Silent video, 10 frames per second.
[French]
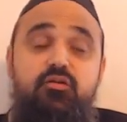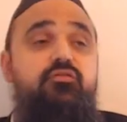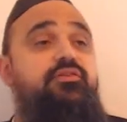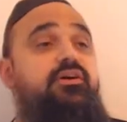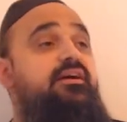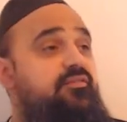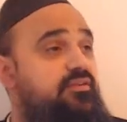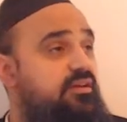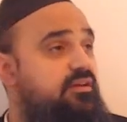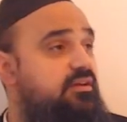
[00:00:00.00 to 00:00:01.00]
Ou veut faire un
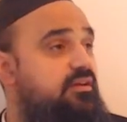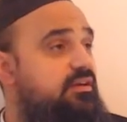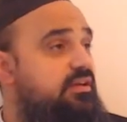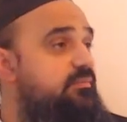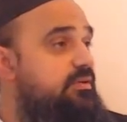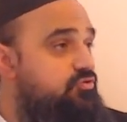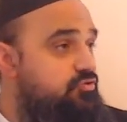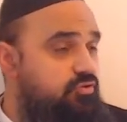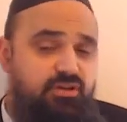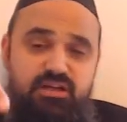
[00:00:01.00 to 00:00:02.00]
café, il met le
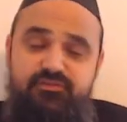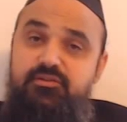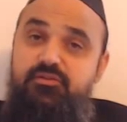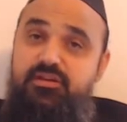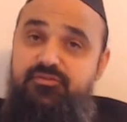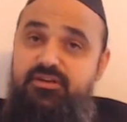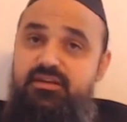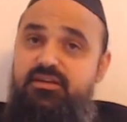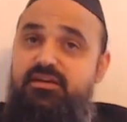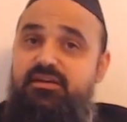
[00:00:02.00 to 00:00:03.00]
sucre avec le
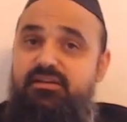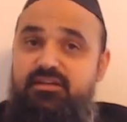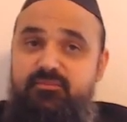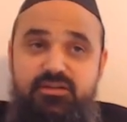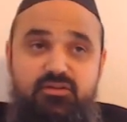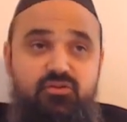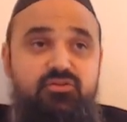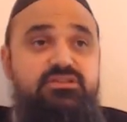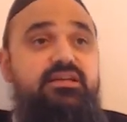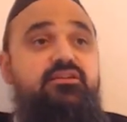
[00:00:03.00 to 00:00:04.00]
café, il met
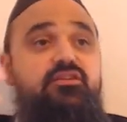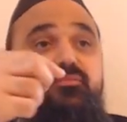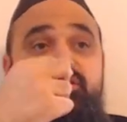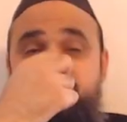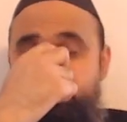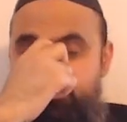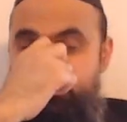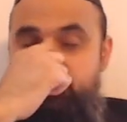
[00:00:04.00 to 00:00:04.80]
l'eau directement.